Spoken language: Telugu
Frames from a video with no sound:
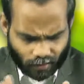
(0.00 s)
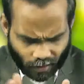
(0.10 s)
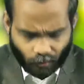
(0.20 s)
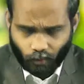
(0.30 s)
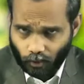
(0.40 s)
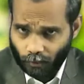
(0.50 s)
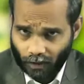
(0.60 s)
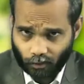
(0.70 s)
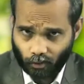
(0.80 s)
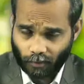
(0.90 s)
దేవుడు
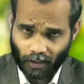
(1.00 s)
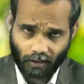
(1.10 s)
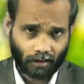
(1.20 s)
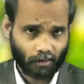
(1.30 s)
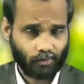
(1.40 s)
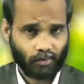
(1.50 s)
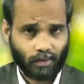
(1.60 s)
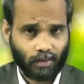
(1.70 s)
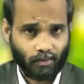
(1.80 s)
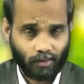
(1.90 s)
మనతో
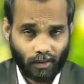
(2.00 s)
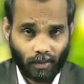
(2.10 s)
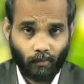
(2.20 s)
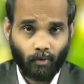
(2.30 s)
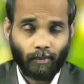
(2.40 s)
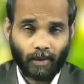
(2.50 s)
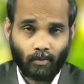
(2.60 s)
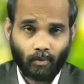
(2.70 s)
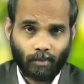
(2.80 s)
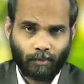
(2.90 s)
మాట్లాడుతున్నాడు దేవుడు
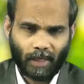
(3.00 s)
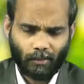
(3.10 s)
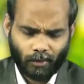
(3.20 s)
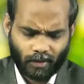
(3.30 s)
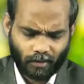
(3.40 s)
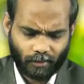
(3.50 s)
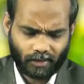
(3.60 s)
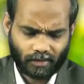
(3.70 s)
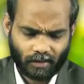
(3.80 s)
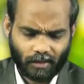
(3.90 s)
మనకు ఒక
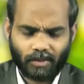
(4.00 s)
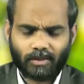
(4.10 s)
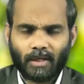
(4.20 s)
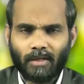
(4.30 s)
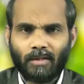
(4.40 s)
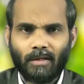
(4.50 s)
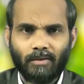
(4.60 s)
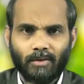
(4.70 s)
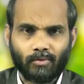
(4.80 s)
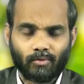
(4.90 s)
ప్రాముఖ్యమైన సందేశాన్ని
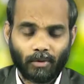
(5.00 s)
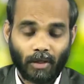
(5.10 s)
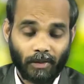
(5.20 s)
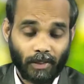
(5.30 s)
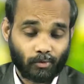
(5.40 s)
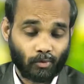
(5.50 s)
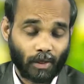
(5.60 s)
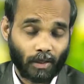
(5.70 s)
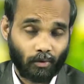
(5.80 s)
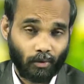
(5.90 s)
తెలియజేస్తున్నాడు
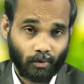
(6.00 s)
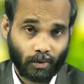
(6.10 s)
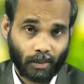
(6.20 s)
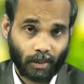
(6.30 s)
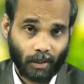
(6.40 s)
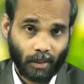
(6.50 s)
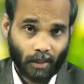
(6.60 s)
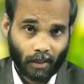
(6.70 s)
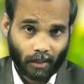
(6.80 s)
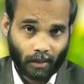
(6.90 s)
ఏసునాథుని యొక్క
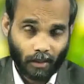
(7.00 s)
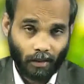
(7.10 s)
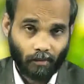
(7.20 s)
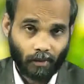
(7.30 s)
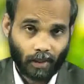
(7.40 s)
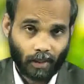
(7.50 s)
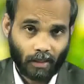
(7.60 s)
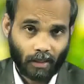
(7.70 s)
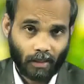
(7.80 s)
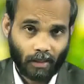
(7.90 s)
రెండవ
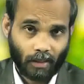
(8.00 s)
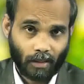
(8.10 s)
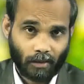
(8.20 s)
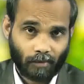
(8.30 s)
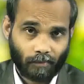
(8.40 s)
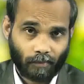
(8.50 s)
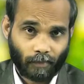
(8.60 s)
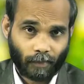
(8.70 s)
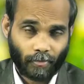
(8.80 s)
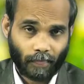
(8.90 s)
రాకడ
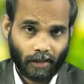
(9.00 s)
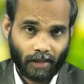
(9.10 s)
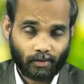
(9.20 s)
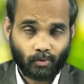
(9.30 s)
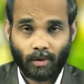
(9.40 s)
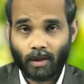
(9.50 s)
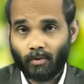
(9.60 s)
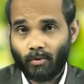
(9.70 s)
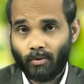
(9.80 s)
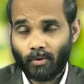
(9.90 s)

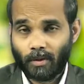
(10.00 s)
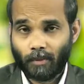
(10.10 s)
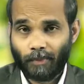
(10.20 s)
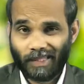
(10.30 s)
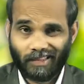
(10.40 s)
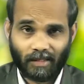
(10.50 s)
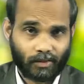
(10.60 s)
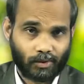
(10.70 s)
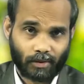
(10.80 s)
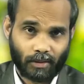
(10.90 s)
ఏసునాథుని యొక్క
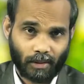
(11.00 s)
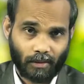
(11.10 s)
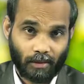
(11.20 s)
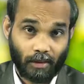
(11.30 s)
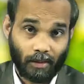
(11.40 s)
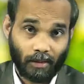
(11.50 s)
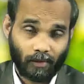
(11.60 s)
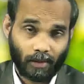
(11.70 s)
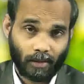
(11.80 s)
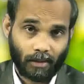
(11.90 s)
ప్రత్యక్షత
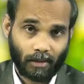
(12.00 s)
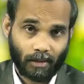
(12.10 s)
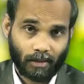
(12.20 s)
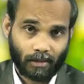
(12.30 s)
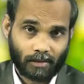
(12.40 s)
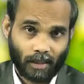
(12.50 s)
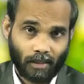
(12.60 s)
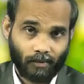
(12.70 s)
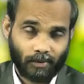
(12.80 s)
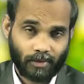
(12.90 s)
రెండవ
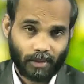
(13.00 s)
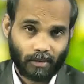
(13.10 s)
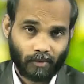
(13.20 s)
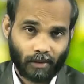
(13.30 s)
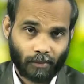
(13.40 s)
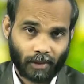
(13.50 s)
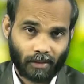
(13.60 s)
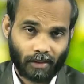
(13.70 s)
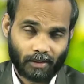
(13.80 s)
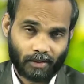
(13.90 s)
సారి వచ్చేటువంటి
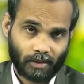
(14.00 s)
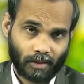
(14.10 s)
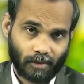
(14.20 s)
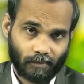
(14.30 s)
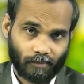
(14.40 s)
ప్రత్యక్షత